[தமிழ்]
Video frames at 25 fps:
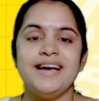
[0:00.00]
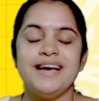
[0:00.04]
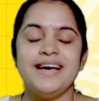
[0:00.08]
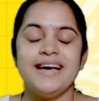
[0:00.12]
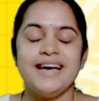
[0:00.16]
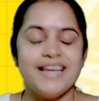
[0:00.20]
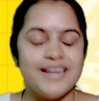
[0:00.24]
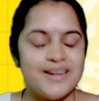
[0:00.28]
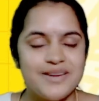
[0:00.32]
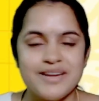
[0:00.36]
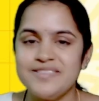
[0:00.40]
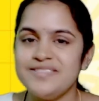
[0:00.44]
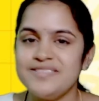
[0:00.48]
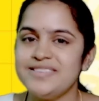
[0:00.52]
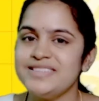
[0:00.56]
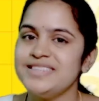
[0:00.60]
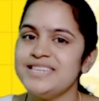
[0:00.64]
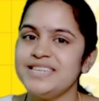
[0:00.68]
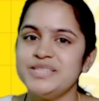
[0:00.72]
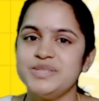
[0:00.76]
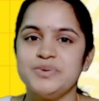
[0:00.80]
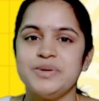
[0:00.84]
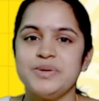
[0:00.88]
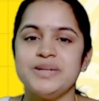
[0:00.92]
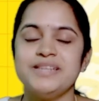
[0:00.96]
ஹலோ லெவன்த்
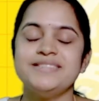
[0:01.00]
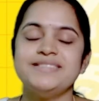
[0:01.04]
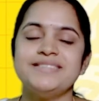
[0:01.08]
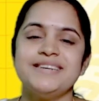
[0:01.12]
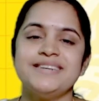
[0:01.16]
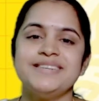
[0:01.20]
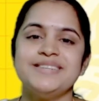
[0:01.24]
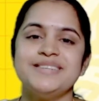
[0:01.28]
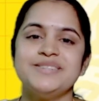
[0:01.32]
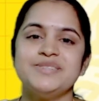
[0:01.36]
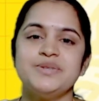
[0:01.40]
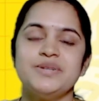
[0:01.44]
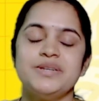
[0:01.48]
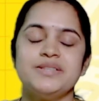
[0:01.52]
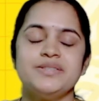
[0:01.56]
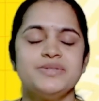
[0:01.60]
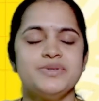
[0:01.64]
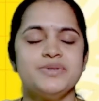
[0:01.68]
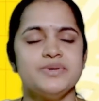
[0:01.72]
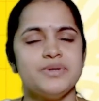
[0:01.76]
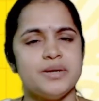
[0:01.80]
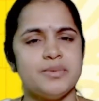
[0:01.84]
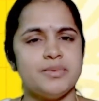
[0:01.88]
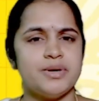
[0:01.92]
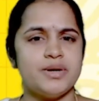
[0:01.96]
அண்ட் டுவெல்த் ஸ்டாண்டர்ட் ஸ்டூடெண்ட்ஸோ
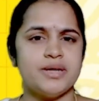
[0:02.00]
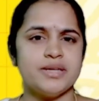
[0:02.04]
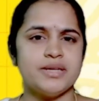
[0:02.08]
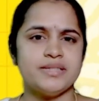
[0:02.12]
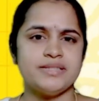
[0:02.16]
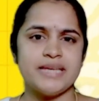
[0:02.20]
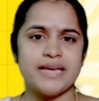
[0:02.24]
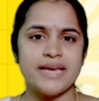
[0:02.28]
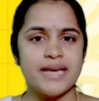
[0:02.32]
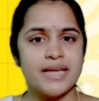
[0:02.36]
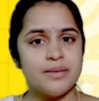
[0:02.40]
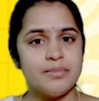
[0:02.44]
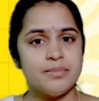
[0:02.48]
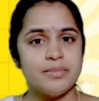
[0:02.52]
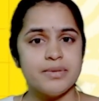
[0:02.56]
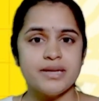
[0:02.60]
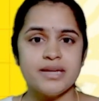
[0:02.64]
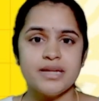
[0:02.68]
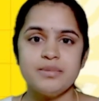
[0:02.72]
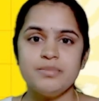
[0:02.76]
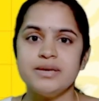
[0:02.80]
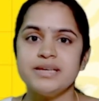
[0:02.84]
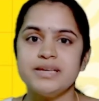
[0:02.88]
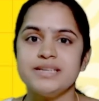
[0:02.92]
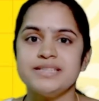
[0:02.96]
நம்மளோட செகண்ட் மிட்
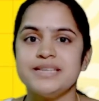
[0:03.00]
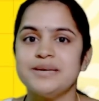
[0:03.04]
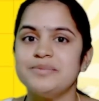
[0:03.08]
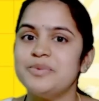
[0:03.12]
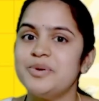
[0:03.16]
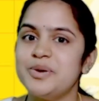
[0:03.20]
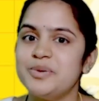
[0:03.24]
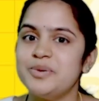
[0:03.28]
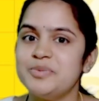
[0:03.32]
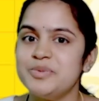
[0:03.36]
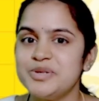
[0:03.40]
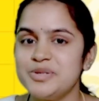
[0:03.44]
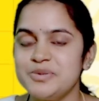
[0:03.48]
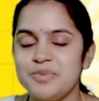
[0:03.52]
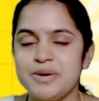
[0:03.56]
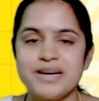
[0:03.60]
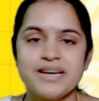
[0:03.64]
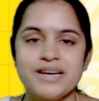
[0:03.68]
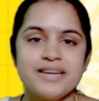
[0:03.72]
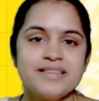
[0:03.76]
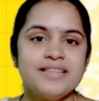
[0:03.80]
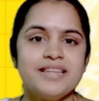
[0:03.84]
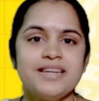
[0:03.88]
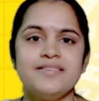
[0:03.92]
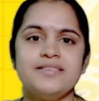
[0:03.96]
டேம் எக்ஸாம் ஆல்மோஸ்ட்
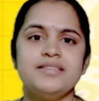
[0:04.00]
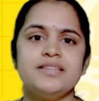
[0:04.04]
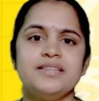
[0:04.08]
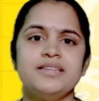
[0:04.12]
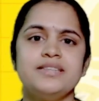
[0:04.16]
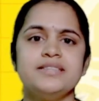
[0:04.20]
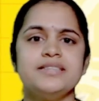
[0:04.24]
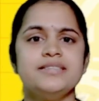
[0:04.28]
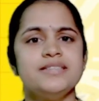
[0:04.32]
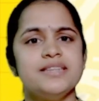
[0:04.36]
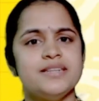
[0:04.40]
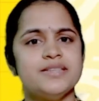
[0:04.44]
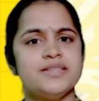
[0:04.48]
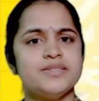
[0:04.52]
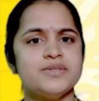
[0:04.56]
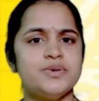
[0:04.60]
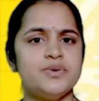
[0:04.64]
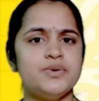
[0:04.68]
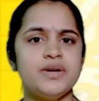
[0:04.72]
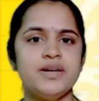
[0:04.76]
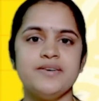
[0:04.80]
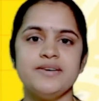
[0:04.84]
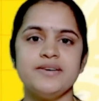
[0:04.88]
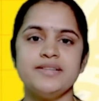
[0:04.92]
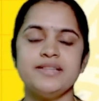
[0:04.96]
பக்கத்தில் வந்துருச்சு சில
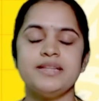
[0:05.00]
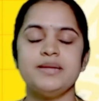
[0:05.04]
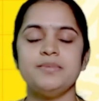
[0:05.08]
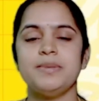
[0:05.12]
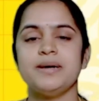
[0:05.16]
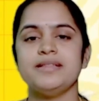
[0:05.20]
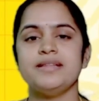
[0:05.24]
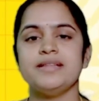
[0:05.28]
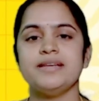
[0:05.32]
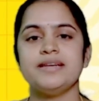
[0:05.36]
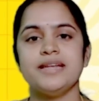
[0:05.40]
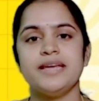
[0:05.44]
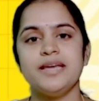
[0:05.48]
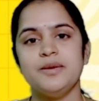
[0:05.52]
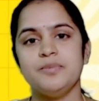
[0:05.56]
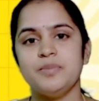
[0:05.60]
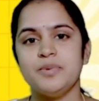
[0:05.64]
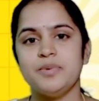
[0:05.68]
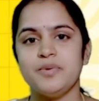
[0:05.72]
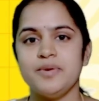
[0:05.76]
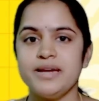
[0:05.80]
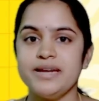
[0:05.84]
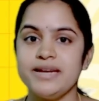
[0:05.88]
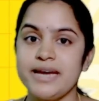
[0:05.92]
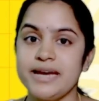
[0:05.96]
ஸ்கூலில் வந்துட்டு பார்த்தீங்கன்னா
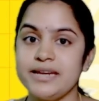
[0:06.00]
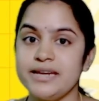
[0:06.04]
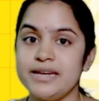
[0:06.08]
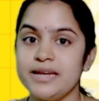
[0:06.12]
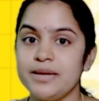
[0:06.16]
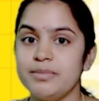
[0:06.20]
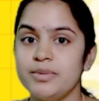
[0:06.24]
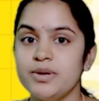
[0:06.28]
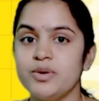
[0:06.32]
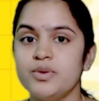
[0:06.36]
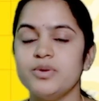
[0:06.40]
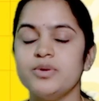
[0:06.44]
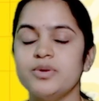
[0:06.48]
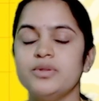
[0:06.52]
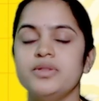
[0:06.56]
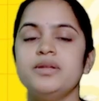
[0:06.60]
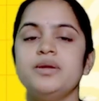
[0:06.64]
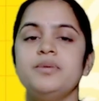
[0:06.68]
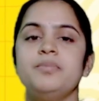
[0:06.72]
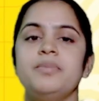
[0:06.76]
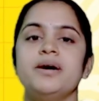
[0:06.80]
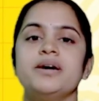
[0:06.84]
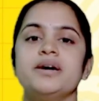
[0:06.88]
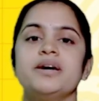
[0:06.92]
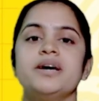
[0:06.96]
இப்போவே டைம் டேபிள்
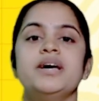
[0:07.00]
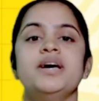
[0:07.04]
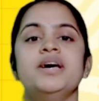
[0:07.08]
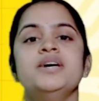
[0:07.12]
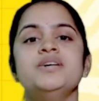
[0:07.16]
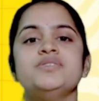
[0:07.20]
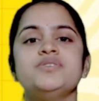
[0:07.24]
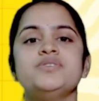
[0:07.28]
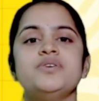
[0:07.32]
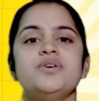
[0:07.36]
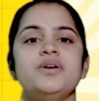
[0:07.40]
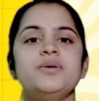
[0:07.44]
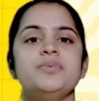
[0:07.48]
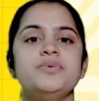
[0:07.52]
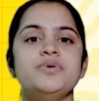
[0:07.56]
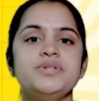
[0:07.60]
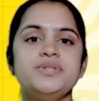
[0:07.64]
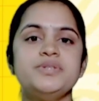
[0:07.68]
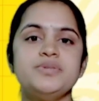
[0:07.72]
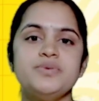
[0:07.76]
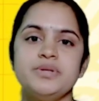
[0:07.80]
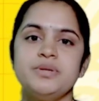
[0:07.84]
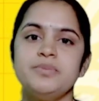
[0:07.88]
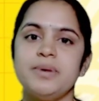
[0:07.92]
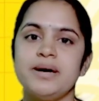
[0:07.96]
கொடுத்துருப்பாங்க ஸோ ஆல்மோஸ்ட்
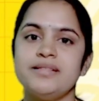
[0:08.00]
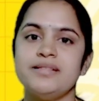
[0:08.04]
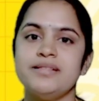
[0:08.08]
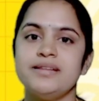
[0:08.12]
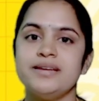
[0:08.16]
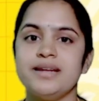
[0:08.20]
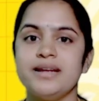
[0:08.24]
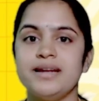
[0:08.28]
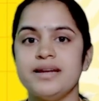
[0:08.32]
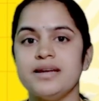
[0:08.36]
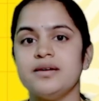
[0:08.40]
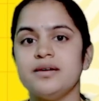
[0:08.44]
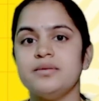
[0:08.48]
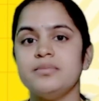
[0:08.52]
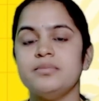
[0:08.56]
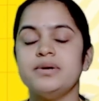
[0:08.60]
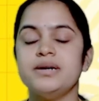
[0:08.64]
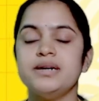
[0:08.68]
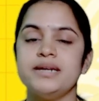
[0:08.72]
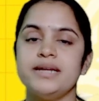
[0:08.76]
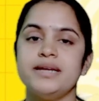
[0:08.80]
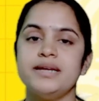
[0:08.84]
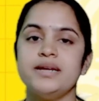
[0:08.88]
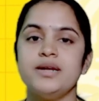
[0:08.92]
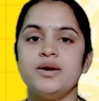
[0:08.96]
வந்து பார்த்தீங்கன்னா நம்பர்
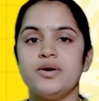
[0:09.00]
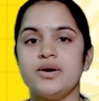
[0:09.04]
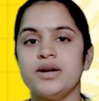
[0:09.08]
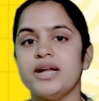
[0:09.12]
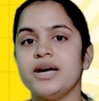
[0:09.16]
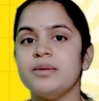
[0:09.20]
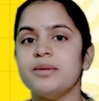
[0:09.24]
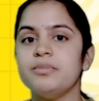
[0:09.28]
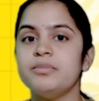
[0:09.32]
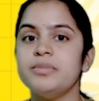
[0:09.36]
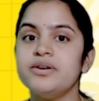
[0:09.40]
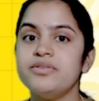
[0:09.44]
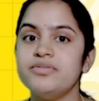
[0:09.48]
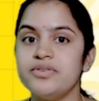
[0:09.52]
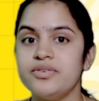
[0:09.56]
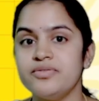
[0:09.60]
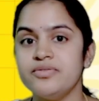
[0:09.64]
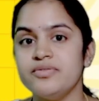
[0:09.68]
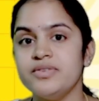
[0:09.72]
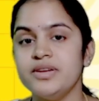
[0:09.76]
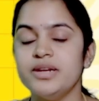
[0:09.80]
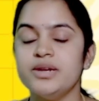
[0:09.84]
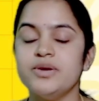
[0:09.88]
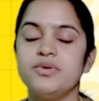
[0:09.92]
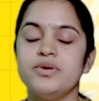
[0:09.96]
டென் ஒரு நம்பர்
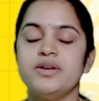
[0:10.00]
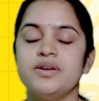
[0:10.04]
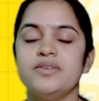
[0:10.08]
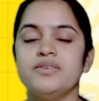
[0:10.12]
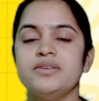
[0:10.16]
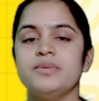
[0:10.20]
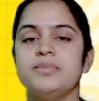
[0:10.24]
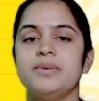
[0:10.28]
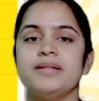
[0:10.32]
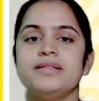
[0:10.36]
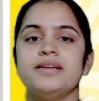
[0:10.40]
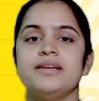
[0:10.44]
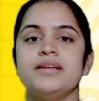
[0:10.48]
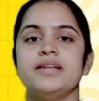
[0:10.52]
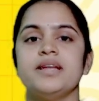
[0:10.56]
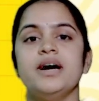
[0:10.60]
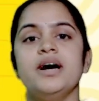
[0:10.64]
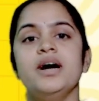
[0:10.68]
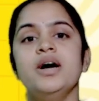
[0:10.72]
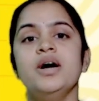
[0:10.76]
ஃபிஃப்டீனுக்குள்ளே வந்து பார்த்தீங்கன்னா